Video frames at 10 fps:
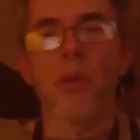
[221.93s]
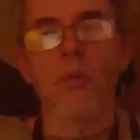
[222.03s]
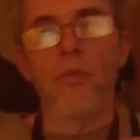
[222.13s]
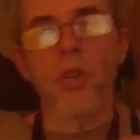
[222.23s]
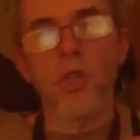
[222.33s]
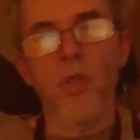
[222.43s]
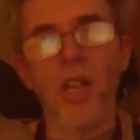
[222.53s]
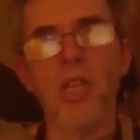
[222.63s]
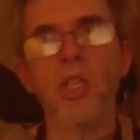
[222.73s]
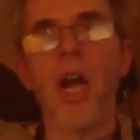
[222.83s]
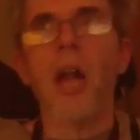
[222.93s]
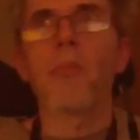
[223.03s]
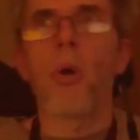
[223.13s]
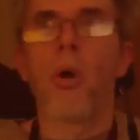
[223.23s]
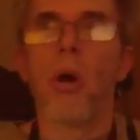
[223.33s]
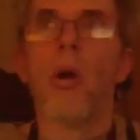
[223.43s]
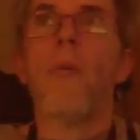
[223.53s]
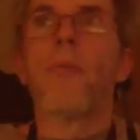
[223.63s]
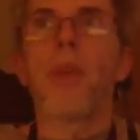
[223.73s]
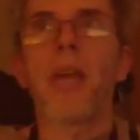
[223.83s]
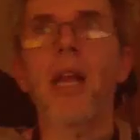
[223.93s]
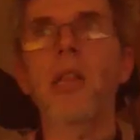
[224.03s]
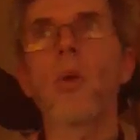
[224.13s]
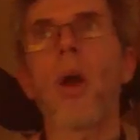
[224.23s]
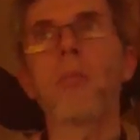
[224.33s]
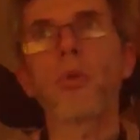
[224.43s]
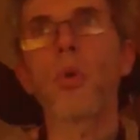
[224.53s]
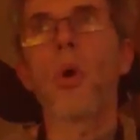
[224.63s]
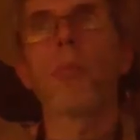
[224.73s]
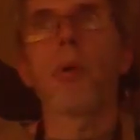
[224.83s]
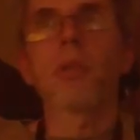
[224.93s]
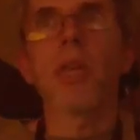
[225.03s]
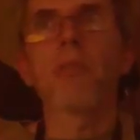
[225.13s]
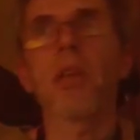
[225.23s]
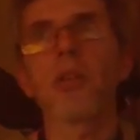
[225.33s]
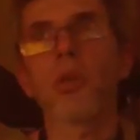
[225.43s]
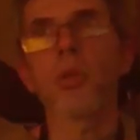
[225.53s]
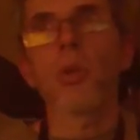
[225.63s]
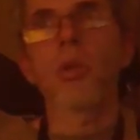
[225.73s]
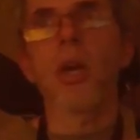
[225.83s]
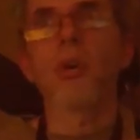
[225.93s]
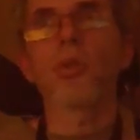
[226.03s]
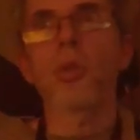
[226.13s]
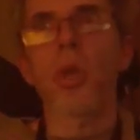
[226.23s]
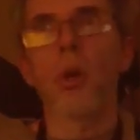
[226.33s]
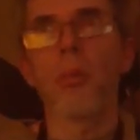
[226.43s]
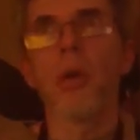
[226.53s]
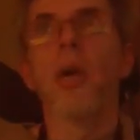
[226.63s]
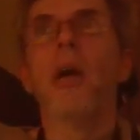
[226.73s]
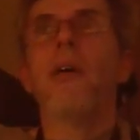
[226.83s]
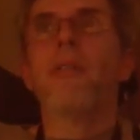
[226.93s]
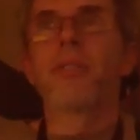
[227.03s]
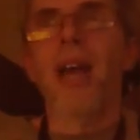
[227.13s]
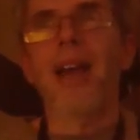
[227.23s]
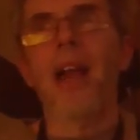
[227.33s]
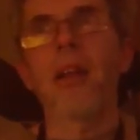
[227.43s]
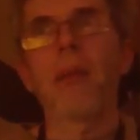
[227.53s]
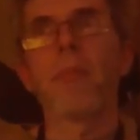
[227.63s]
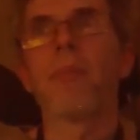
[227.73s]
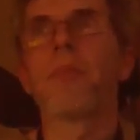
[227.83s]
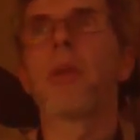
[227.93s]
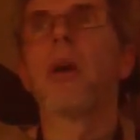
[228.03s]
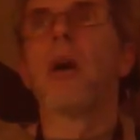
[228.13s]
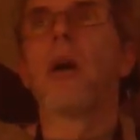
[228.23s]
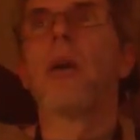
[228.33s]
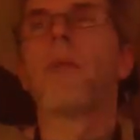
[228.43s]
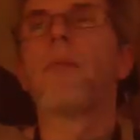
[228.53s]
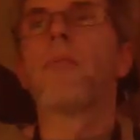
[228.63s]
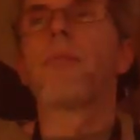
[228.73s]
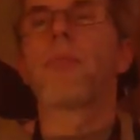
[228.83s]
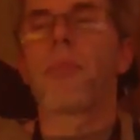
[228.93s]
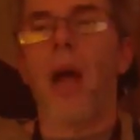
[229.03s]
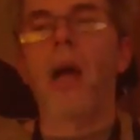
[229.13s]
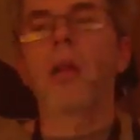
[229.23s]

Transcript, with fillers: wyświetlić albo jedną albo drugą postać, w zależności od tego, co się robi z ekranem. Tak,